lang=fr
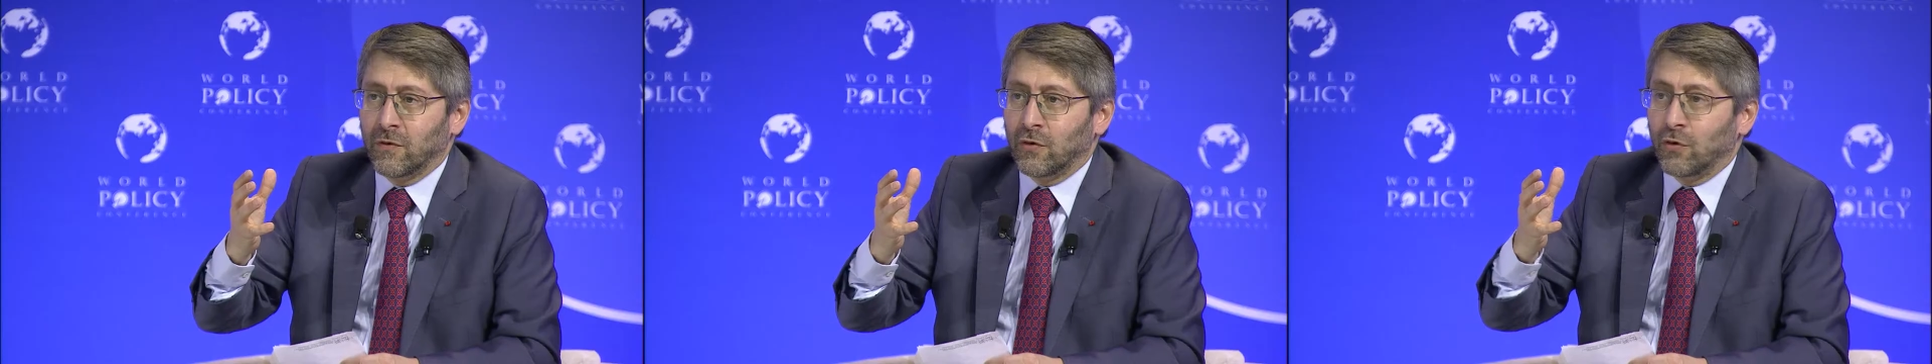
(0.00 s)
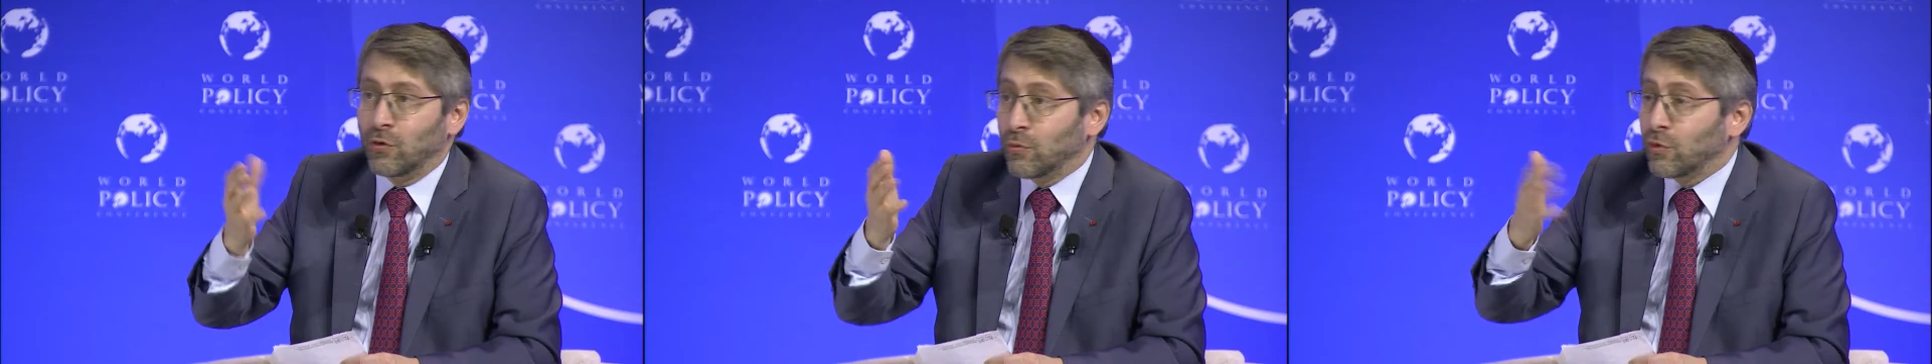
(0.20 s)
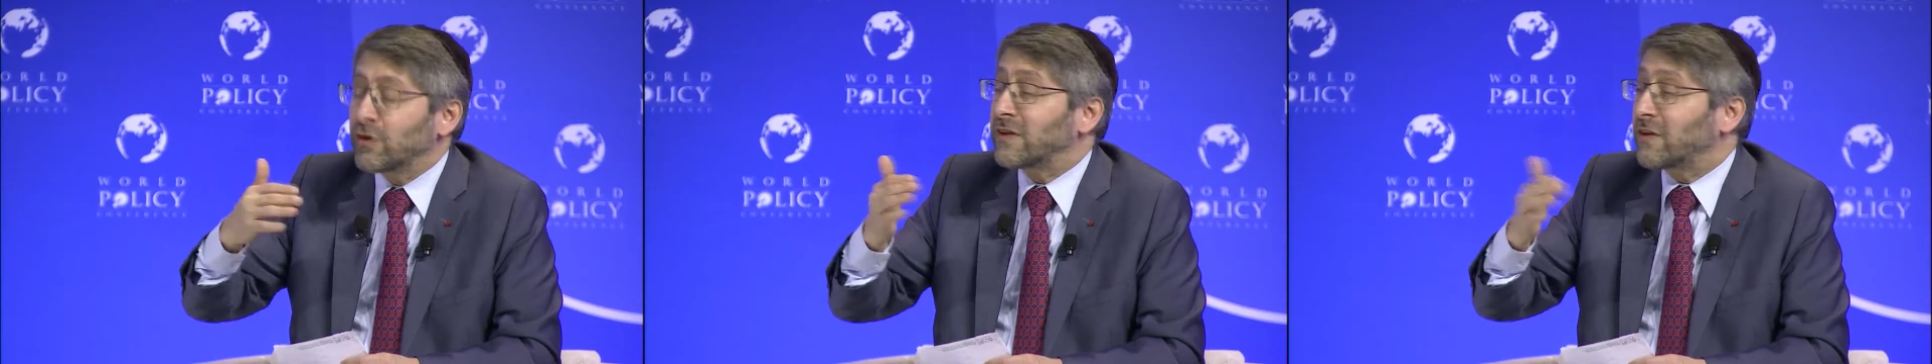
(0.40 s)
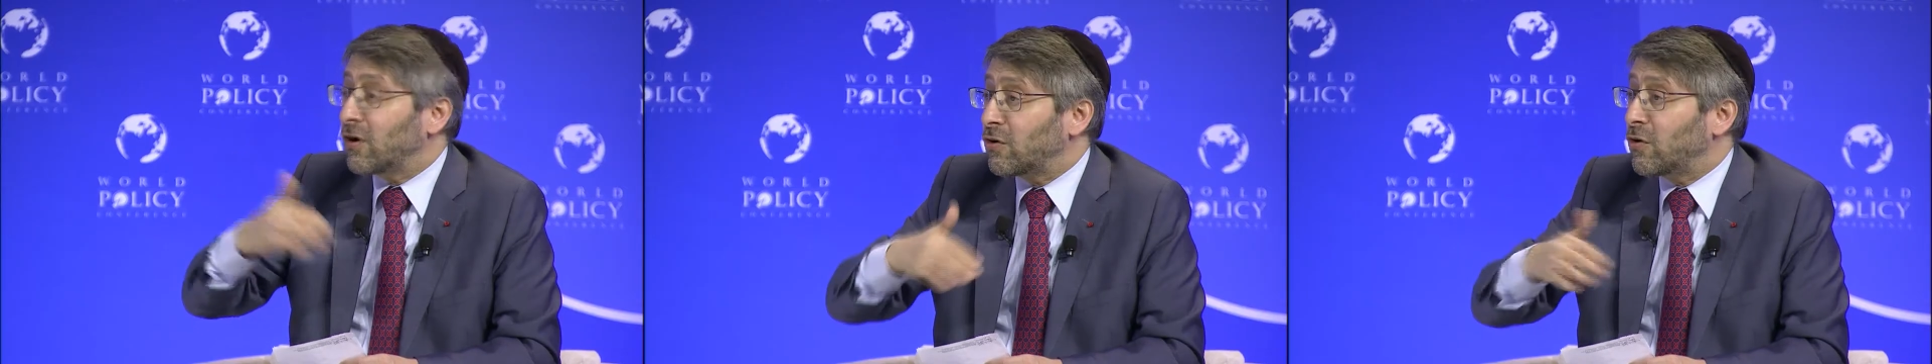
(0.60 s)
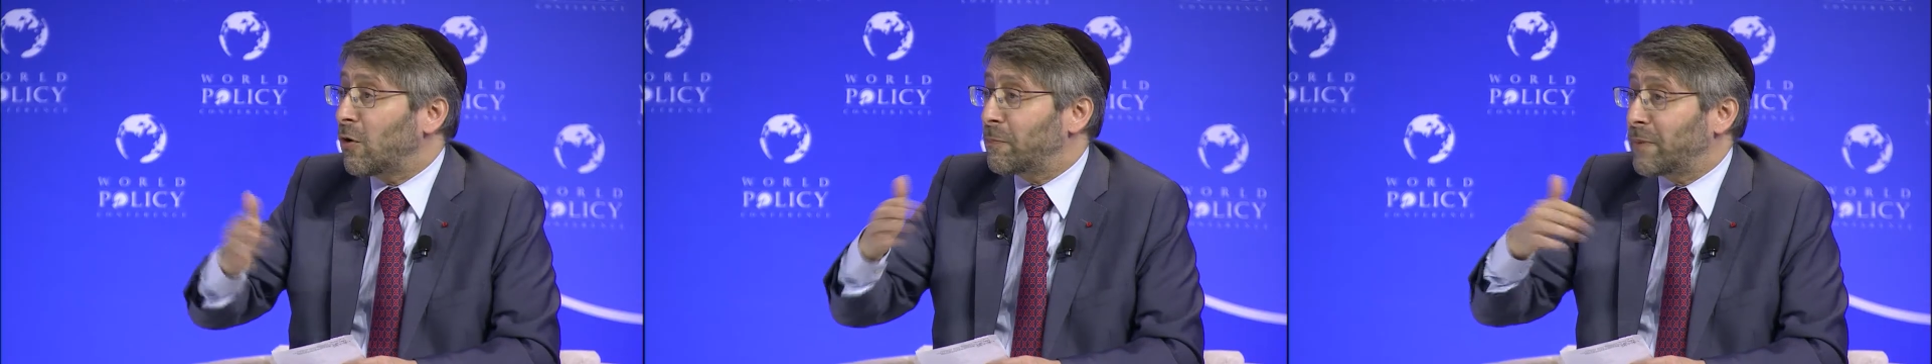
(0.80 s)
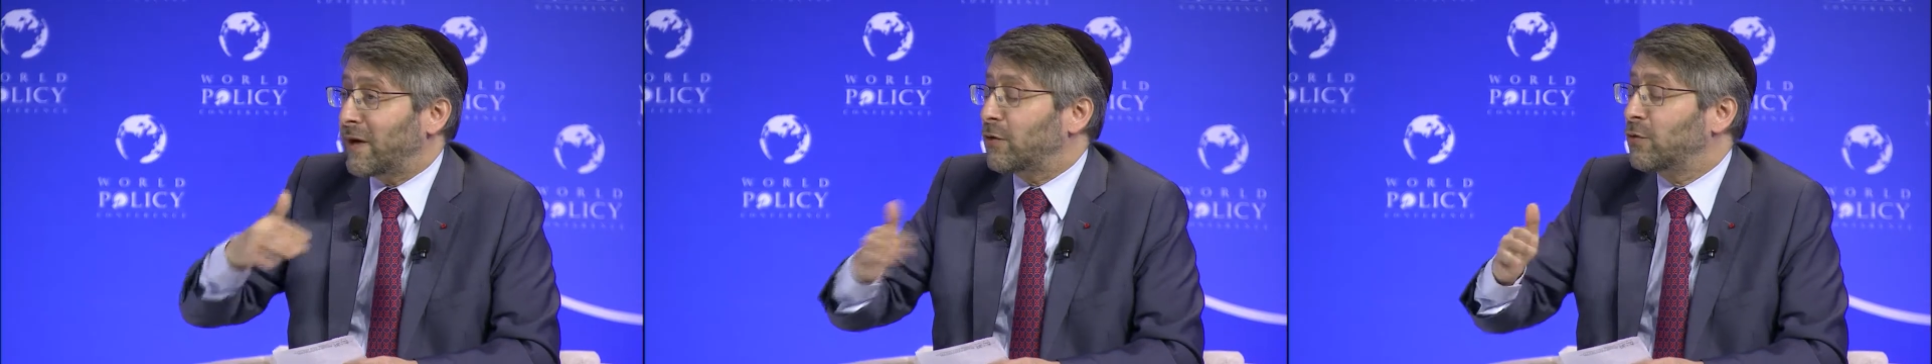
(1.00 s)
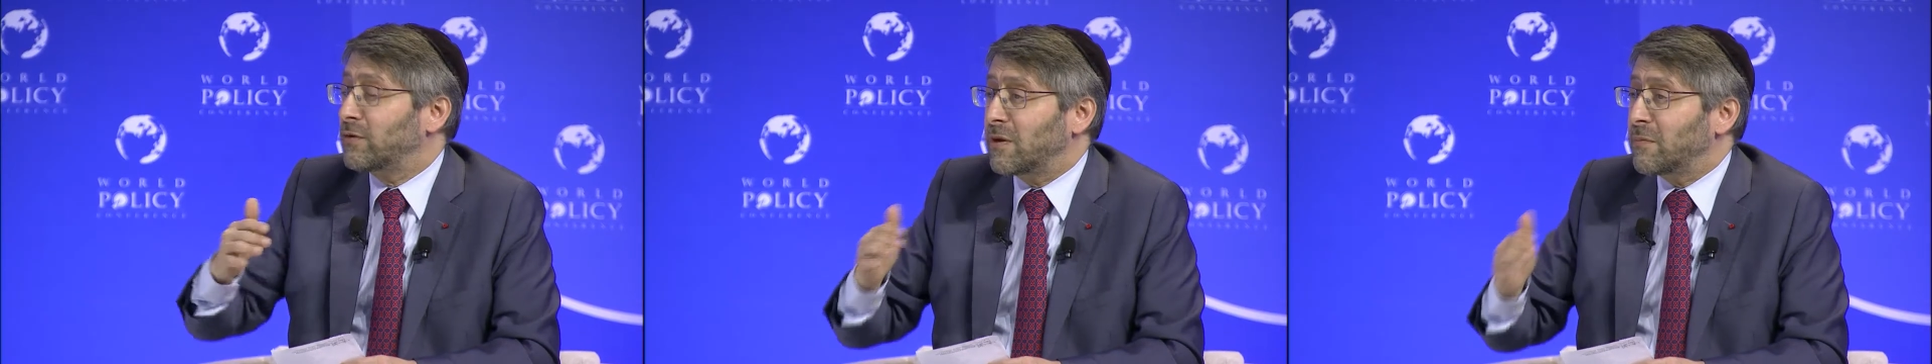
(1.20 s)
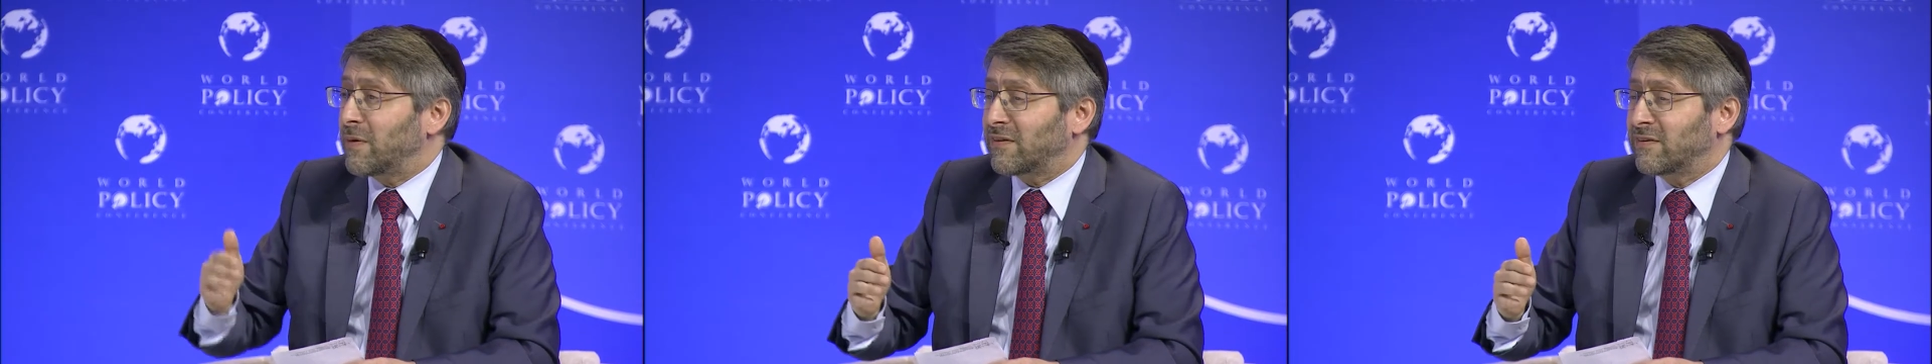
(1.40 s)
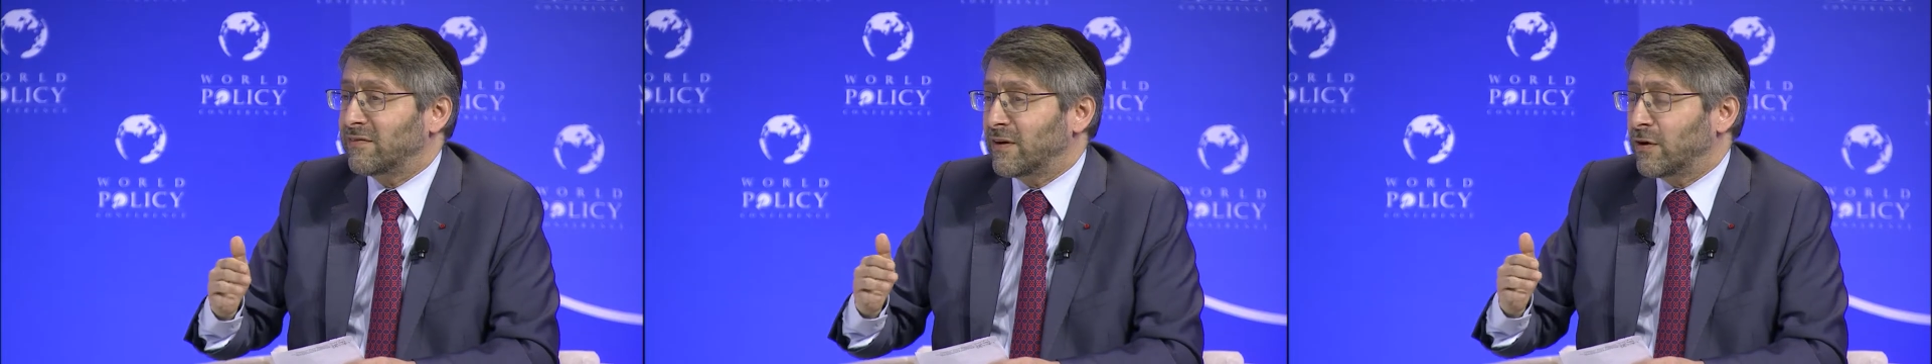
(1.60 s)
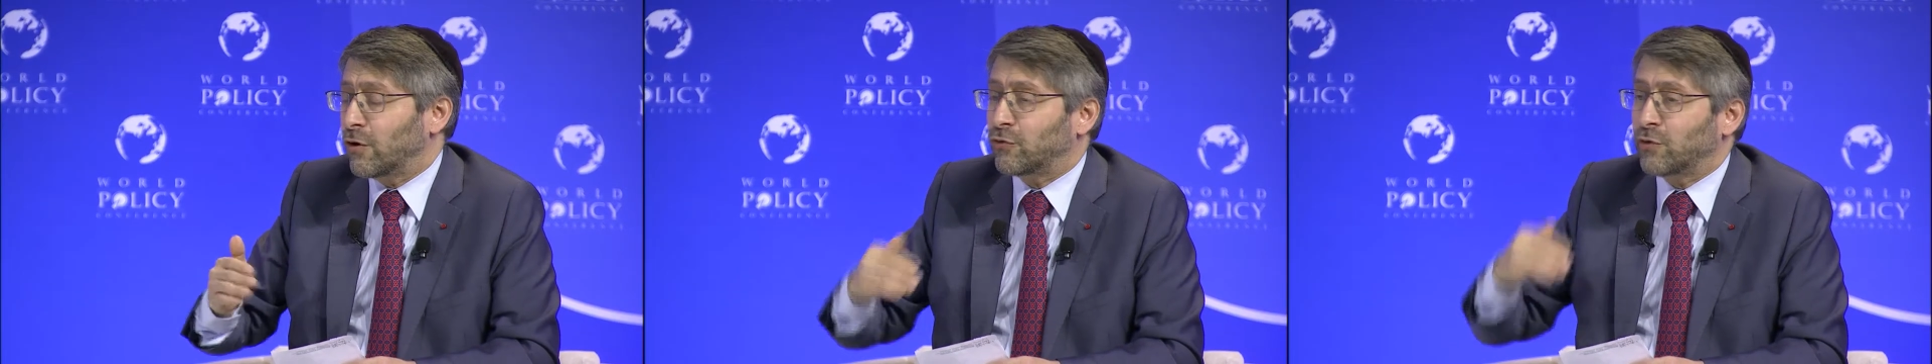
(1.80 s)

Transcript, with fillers: Le monde est encore percuté par ces valeurs.